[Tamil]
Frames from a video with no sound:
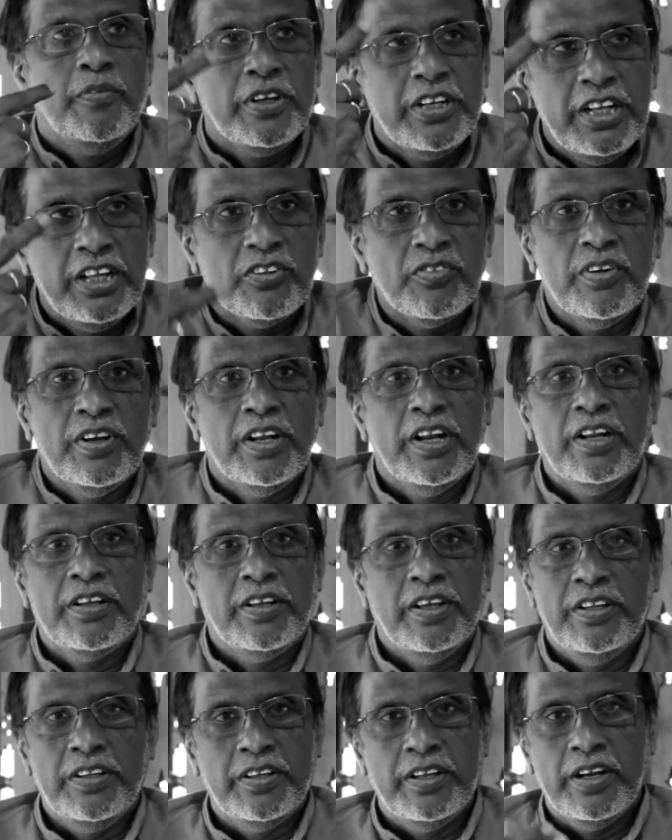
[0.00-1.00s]
விக்னேஸ்வரன்
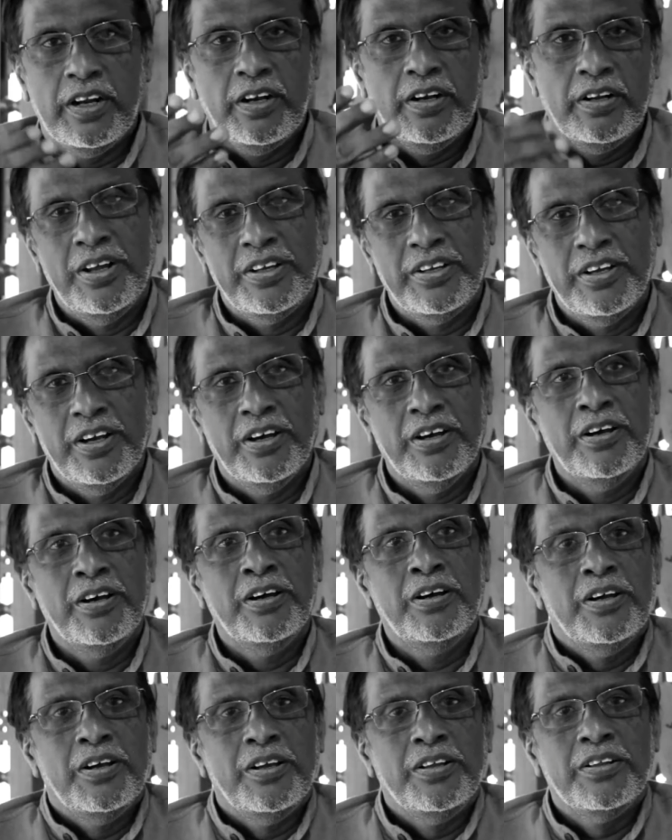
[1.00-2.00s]
நான் சந்தித்தினான் ஐயா
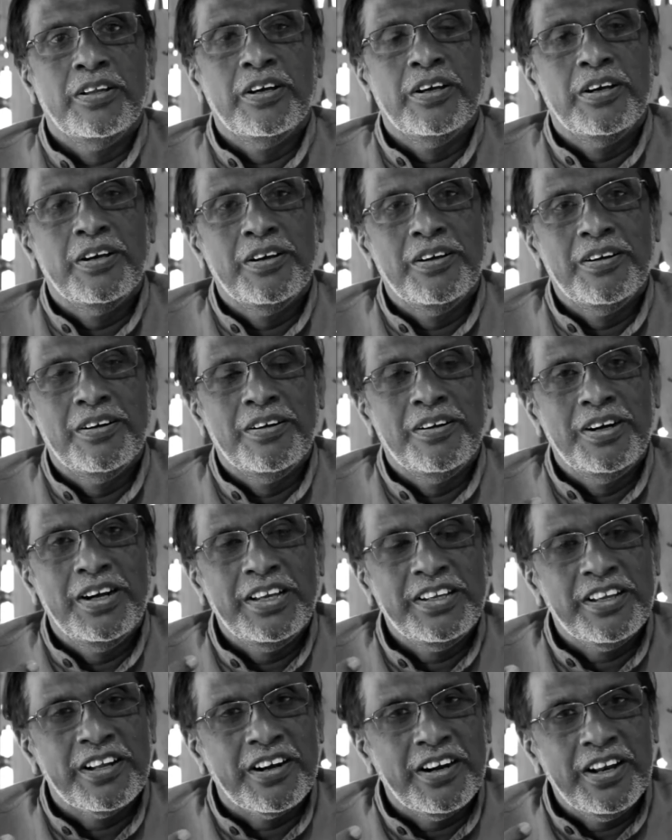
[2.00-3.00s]
இந்த
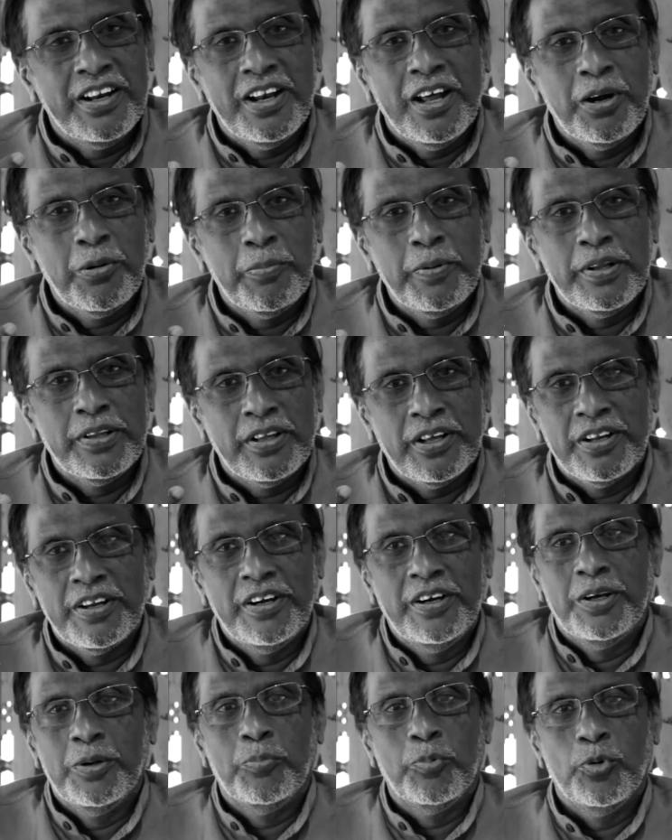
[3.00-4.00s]
இளைஞர்கள் எல்லாம் இப்படி
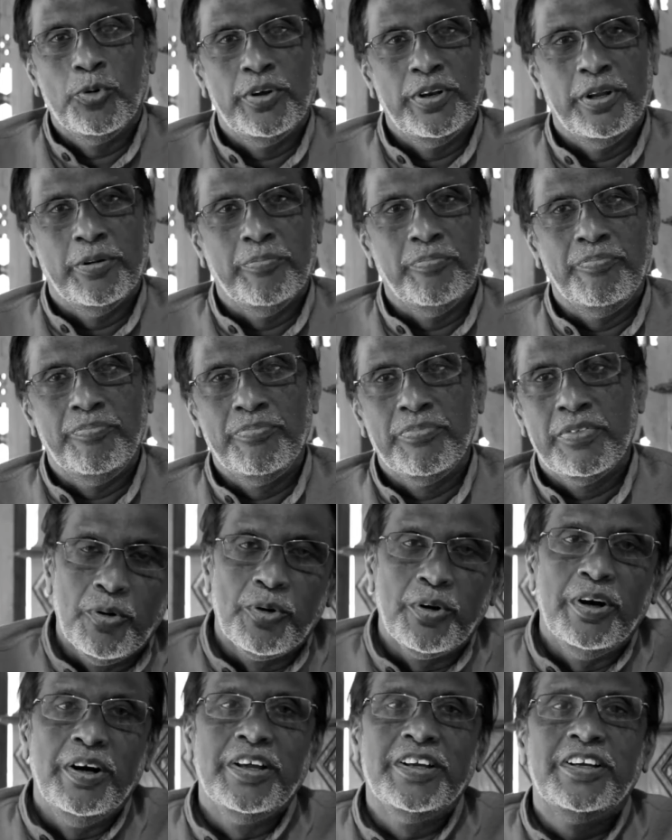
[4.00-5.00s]
தரையிட்டு போயினோம்
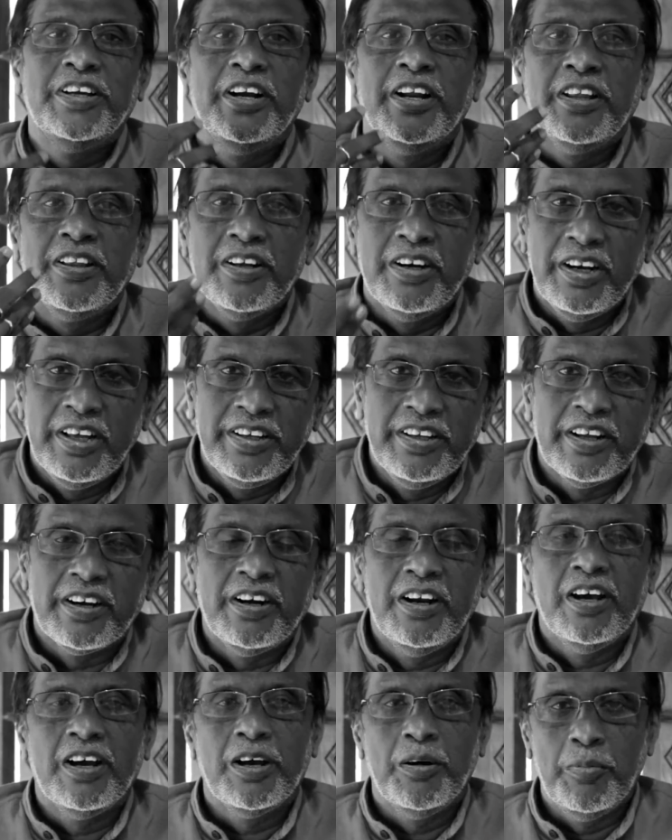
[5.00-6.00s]
ஒரு எழுச்சி அடைந்த
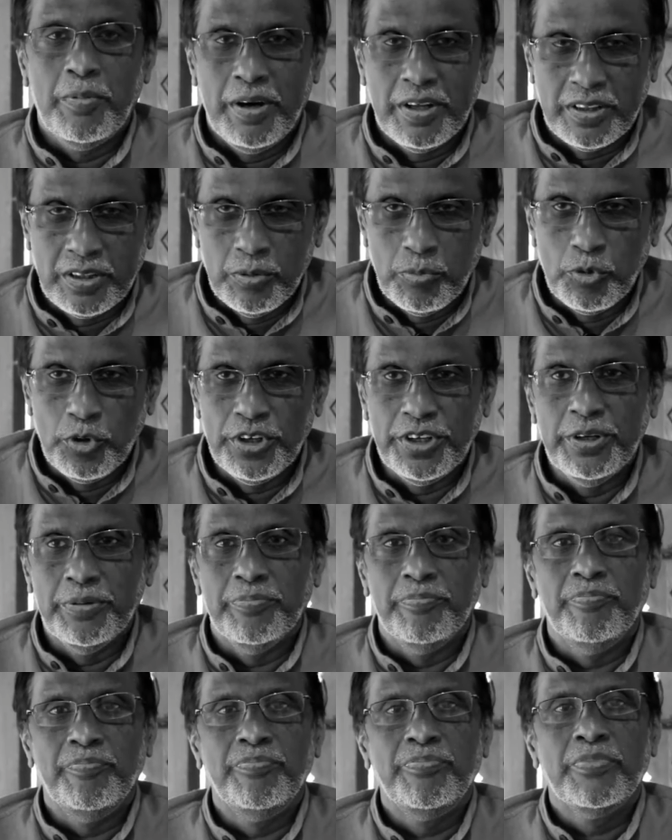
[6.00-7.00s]
இளைஞர்களாக மாற்ற
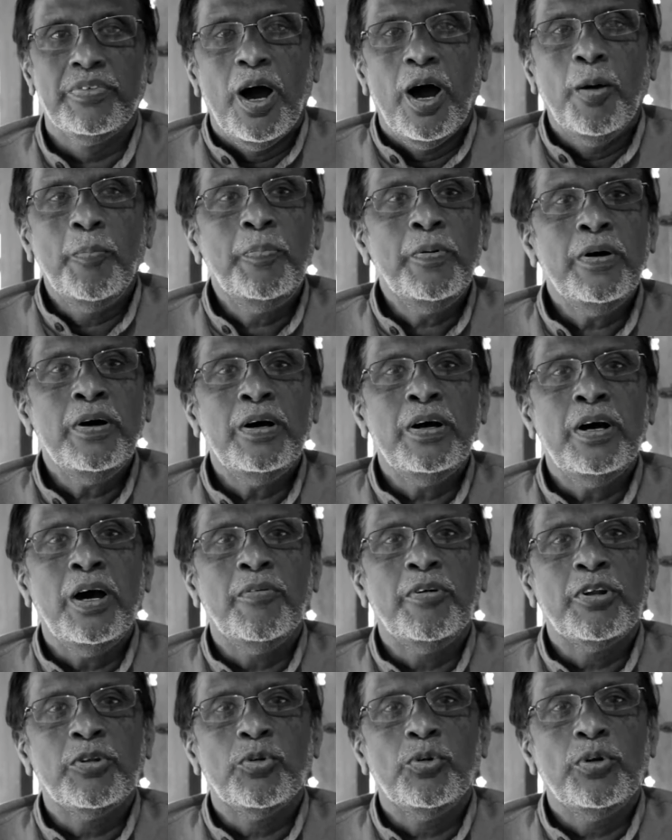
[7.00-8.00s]
முடியும் அப்போ
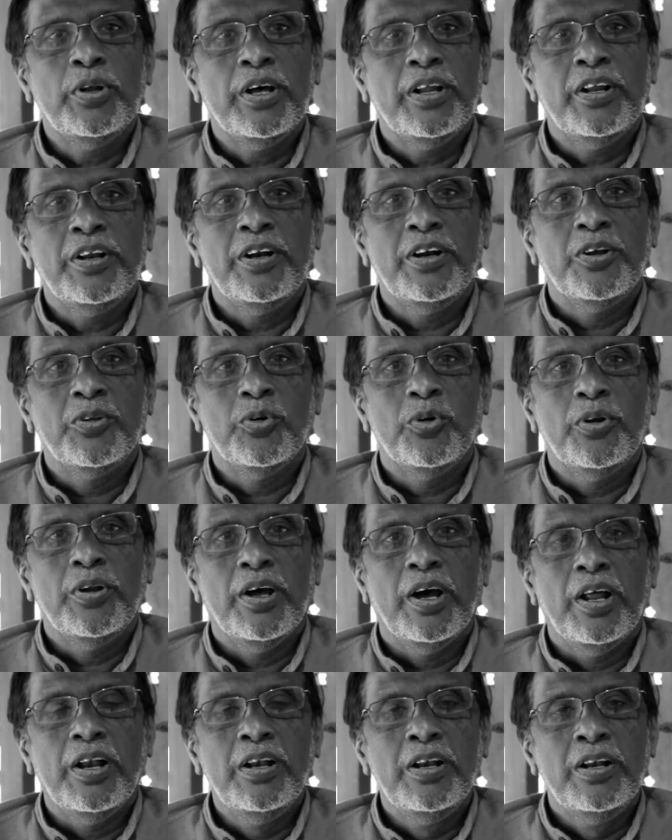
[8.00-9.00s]
அவர் சொன்னார் என்னன்னு
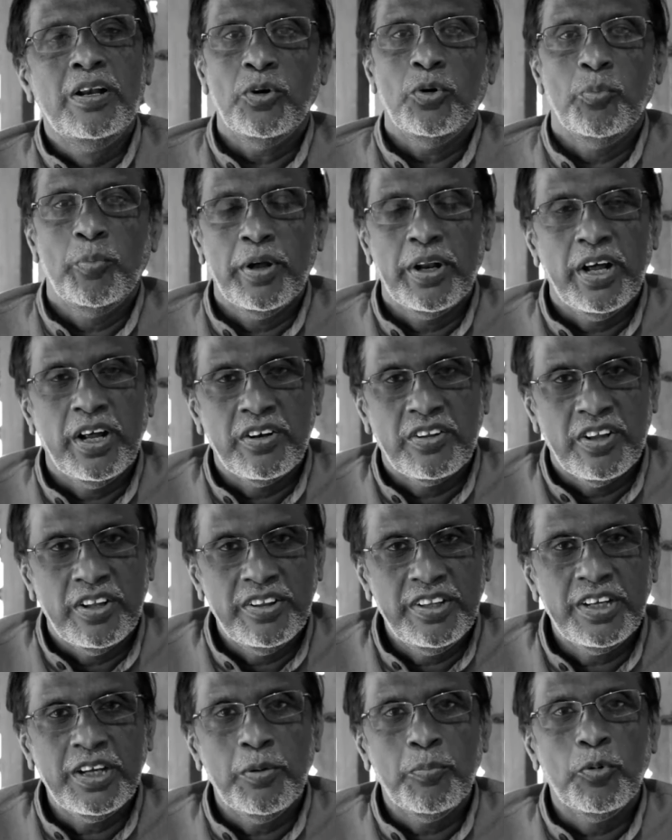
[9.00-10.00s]
சொன்னால் உண்மை நான்
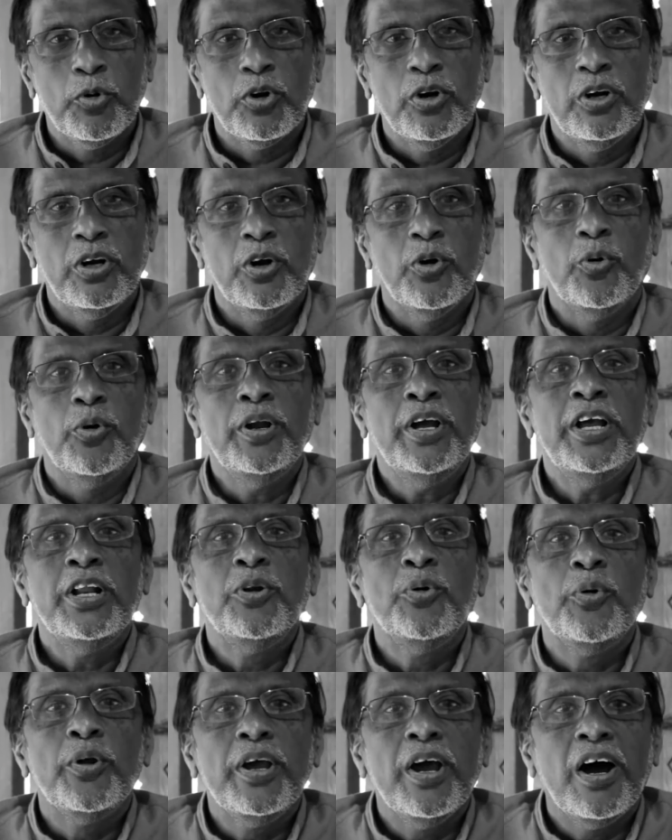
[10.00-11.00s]
சந்திக்க போறேன்ற உடனே
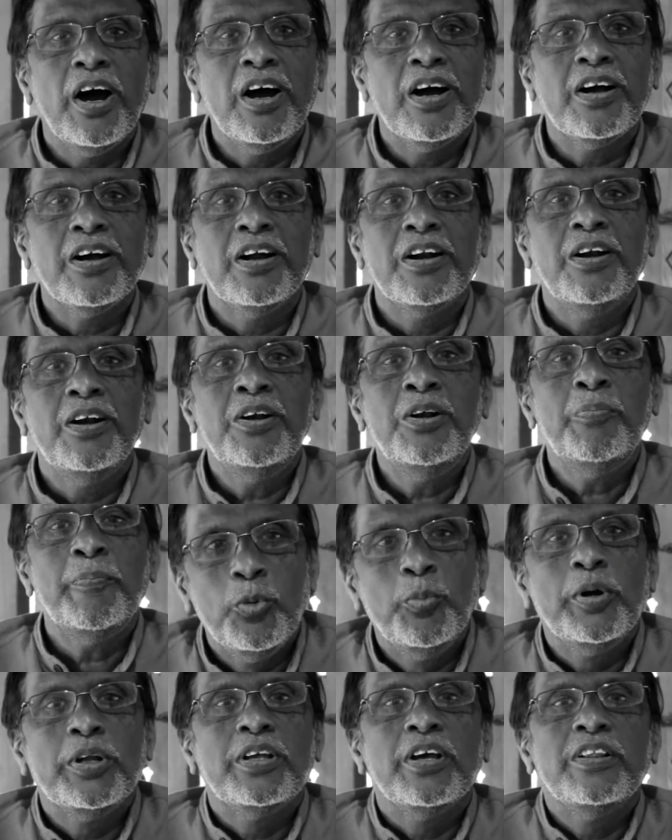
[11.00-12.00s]
என்னுடைய ஆட்கள்
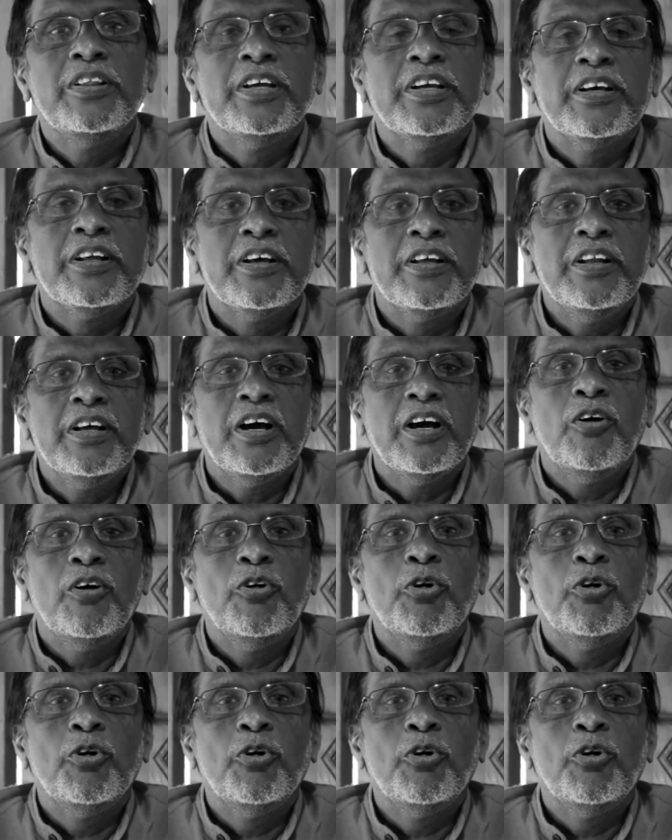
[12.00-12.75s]
உண்மை சந்திக்கிறதுல